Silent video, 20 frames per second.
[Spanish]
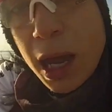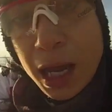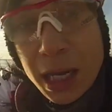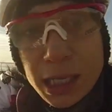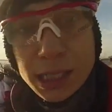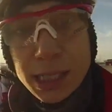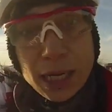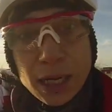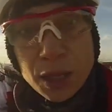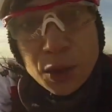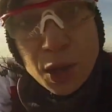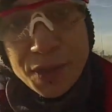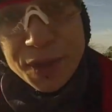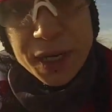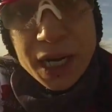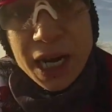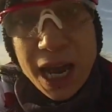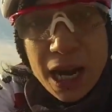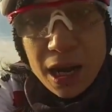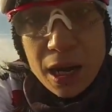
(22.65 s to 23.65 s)
He salido a
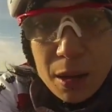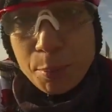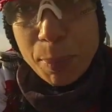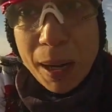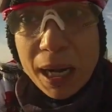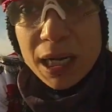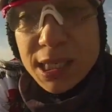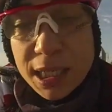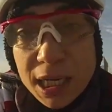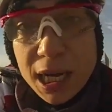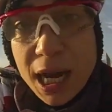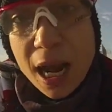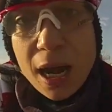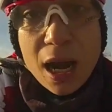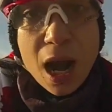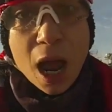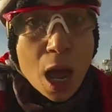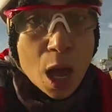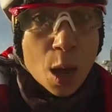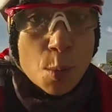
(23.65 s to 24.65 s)
entrenar para estrenar
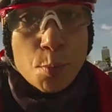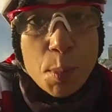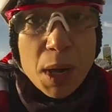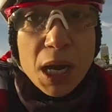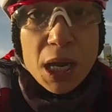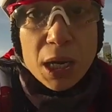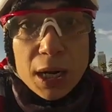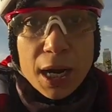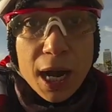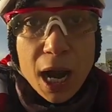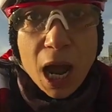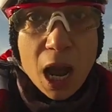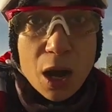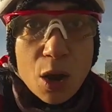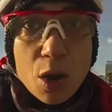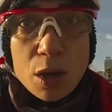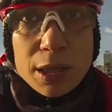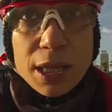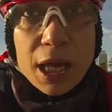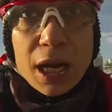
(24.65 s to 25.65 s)
mi
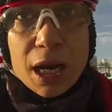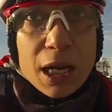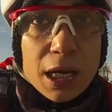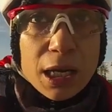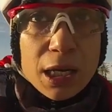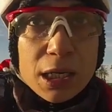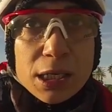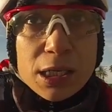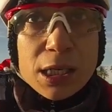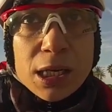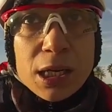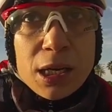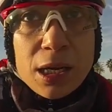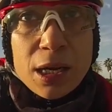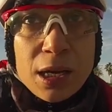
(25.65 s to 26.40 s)
regalo de Reyes.